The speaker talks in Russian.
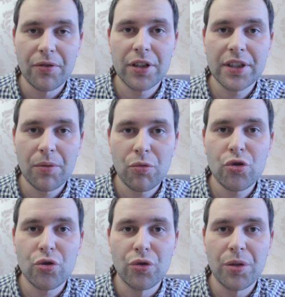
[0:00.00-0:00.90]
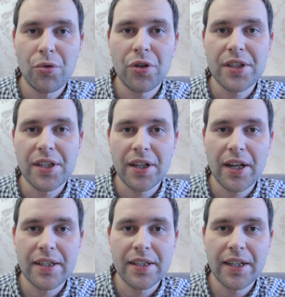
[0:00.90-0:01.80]
приводят к тому, что у ребенка
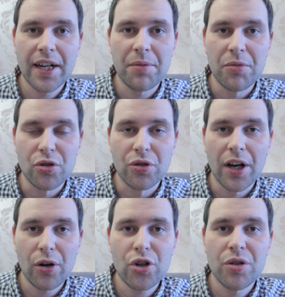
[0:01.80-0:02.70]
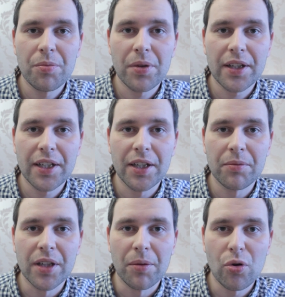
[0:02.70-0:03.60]
стирается грань между хорошим и
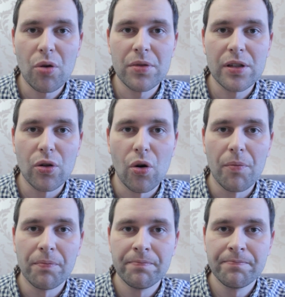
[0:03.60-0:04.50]
плохим, добром и злом.